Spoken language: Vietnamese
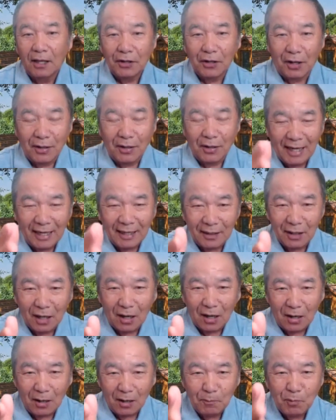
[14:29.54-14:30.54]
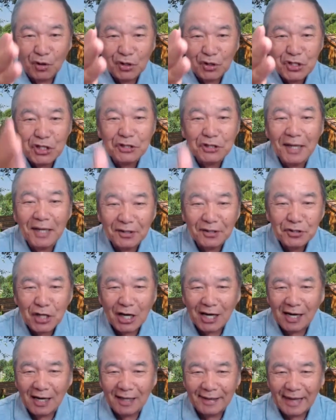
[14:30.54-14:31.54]
cho nên nó bổ sung sinh
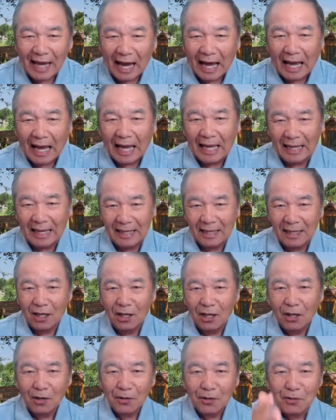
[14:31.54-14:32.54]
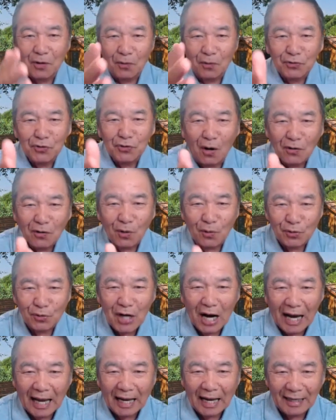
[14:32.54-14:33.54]
về đi cha cộng cho cộng
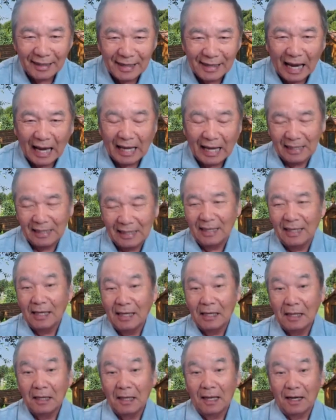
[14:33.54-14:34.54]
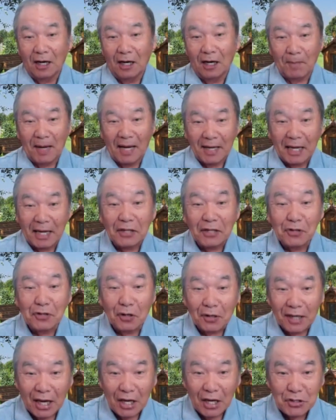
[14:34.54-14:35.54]
trả đi cha nó mà cái cho
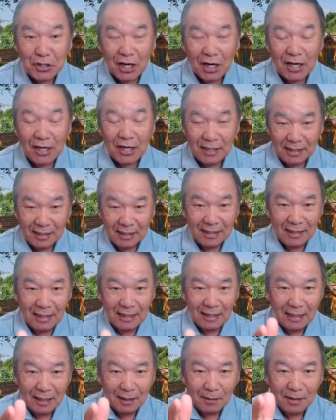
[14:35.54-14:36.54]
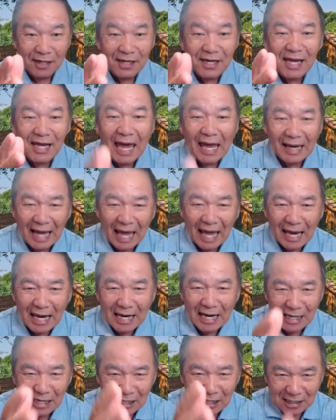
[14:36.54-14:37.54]
cái gì DNA
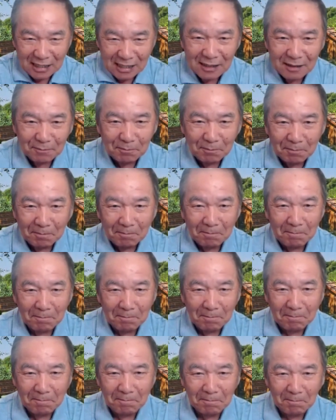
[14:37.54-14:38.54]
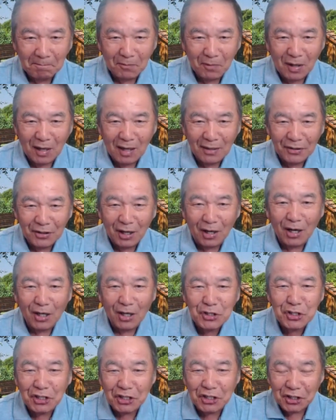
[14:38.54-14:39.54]
mà cho là
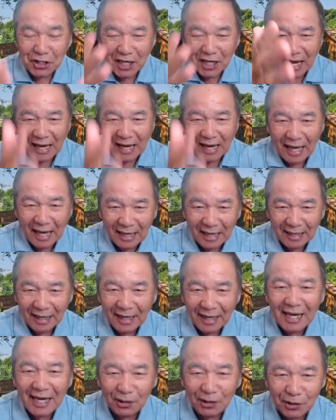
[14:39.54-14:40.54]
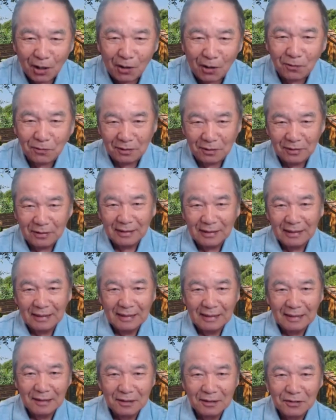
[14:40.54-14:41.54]
si DNA theo tàu
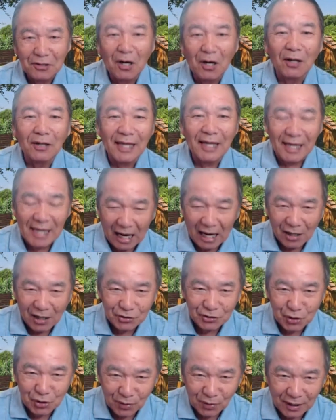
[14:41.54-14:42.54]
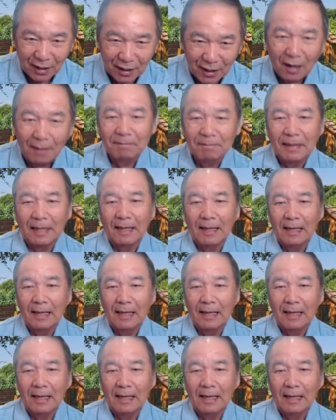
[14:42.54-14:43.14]
rồi tây giả dùng đi nó